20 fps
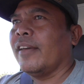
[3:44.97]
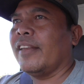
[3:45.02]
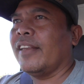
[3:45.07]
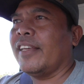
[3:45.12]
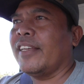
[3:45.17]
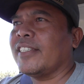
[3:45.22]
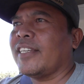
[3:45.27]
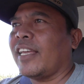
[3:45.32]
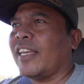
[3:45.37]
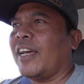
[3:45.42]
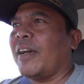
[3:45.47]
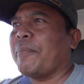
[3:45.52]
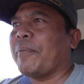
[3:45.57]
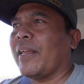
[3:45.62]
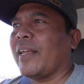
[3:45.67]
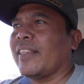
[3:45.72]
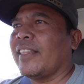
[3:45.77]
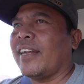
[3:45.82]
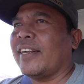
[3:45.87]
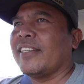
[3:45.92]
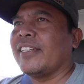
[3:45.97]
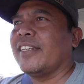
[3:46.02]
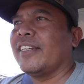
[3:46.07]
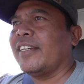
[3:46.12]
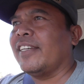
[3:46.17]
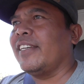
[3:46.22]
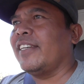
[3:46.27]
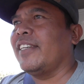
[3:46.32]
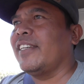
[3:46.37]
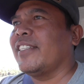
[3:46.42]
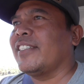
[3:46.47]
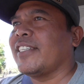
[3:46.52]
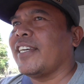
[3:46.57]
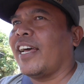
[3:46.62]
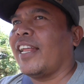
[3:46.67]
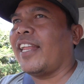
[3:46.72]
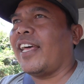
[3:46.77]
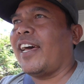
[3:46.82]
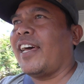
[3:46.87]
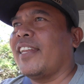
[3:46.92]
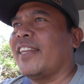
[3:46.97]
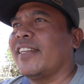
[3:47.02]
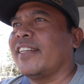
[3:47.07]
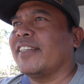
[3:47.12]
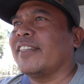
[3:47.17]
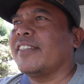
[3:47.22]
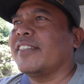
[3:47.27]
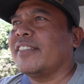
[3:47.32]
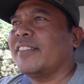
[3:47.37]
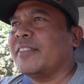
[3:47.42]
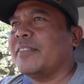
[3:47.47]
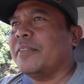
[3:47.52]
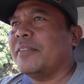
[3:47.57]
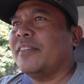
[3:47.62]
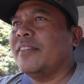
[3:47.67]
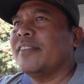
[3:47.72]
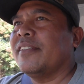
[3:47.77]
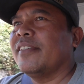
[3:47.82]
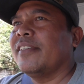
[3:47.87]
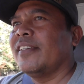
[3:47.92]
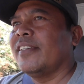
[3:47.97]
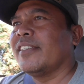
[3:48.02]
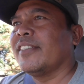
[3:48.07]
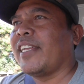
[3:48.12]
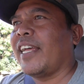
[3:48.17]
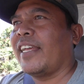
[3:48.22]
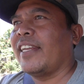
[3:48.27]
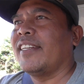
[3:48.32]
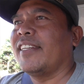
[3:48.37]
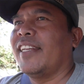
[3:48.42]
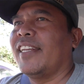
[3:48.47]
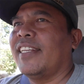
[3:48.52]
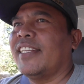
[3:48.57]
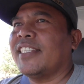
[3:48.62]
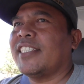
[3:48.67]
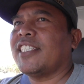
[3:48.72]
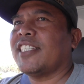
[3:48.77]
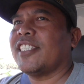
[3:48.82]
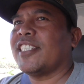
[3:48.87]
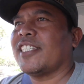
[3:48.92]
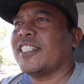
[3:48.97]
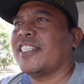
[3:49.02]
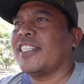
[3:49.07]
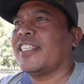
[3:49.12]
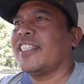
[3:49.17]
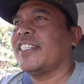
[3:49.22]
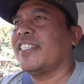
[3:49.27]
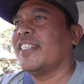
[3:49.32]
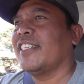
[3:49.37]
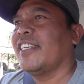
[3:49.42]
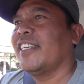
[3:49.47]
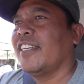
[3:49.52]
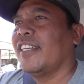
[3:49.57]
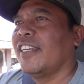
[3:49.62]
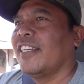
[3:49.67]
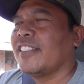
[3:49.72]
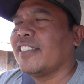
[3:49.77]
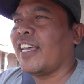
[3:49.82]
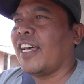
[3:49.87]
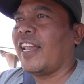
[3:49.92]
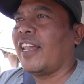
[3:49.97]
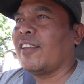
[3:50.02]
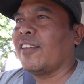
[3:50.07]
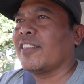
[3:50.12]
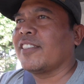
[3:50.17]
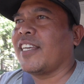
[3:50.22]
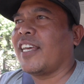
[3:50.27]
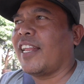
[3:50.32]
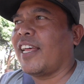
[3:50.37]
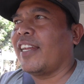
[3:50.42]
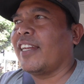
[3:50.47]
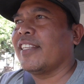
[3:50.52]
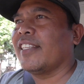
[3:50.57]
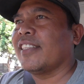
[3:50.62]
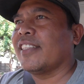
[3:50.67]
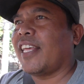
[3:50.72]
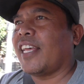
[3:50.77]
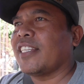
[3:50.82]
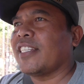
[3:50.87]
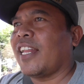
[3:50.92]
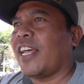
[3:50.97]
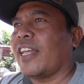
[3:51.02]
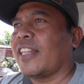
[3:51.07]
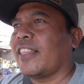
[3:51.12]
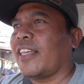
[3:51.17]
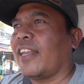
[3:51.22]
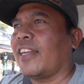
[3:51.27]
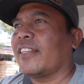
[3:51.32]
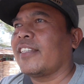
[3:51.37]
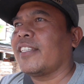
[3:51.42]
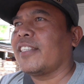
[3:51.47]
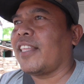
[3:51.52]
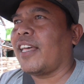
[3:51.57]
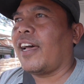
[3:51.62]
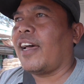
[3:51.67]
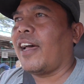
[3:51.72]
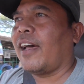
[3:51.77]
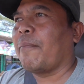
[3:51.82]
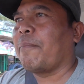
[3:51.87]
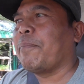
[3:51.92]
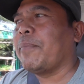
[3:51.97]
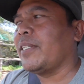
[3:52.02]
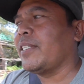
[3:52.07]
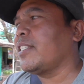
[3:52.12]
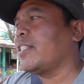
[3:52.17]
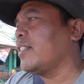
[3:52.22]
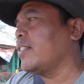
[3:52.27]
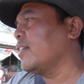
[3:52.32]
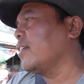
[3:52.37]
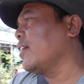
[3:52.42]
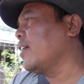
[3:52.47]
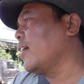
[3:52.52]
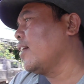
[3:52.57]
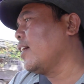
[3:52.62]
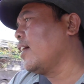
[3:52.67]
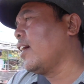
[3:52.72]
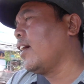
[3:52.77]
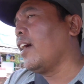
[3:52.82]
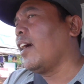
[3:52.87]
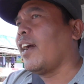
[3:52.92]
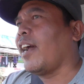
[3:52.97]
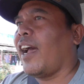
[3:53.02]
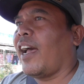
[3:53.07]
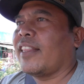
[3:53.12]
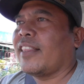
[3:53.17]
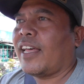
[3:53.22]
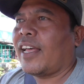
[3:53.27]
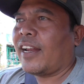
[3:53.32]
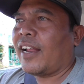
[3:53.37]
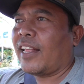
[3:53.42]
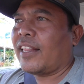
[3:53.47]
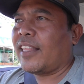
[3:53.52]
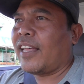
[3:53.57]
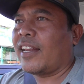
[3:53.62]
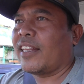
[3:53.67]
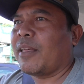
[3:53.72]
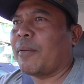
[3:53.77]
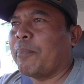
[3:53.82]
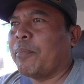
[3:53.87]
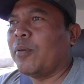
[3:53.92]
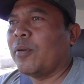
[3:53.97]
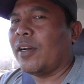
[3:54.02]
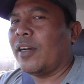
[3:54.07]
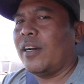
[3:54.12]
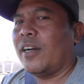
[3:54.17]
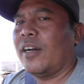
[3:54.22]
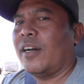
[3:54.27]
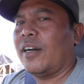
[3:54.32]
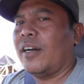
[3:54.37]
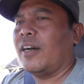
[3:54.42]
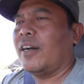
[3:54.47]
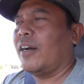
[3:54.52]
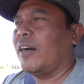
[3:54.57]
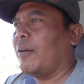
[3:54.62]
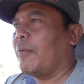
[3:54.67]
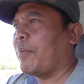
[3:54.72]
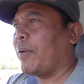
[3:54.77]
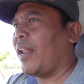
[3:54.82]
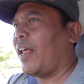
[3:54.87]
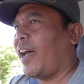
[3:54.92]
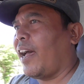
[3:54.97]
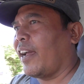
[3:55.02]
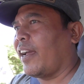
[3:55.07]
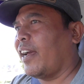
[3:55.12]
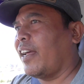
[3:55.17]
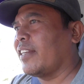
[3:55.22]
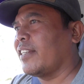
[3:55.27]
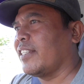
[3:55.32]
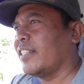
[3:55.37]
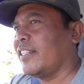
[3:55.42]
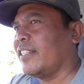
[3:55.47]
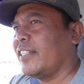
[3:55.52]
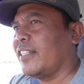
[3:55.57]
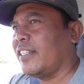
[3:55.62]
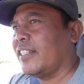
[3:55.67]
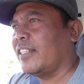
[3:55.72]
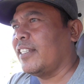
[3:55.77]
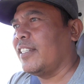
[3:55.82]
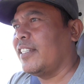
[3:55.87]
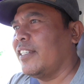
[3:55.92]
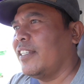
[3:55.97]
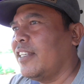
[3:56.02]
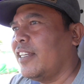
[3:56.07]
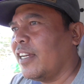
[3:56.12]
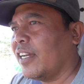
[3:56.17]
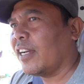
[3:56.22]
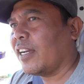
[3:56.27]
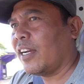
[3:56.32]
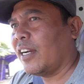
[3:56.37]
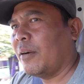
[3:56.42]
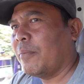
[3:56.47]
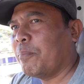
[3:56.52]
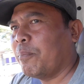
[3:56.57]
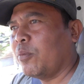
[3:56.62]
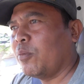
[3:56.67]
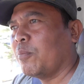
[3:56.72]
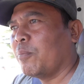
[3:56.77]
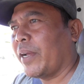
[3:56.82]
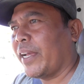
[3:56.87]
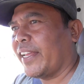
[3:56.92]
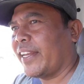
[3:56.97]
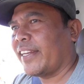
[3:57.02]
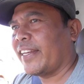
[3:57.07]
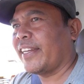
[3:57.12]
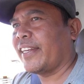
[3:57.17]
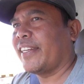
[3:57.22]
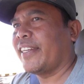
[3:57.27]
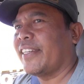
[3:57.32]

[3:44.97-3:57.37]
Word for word: ini saya berada di jalan Dendelis jalur jalan lintas selatan kita habis ngantar-ngantar tebu ke pelanggan di Kebumen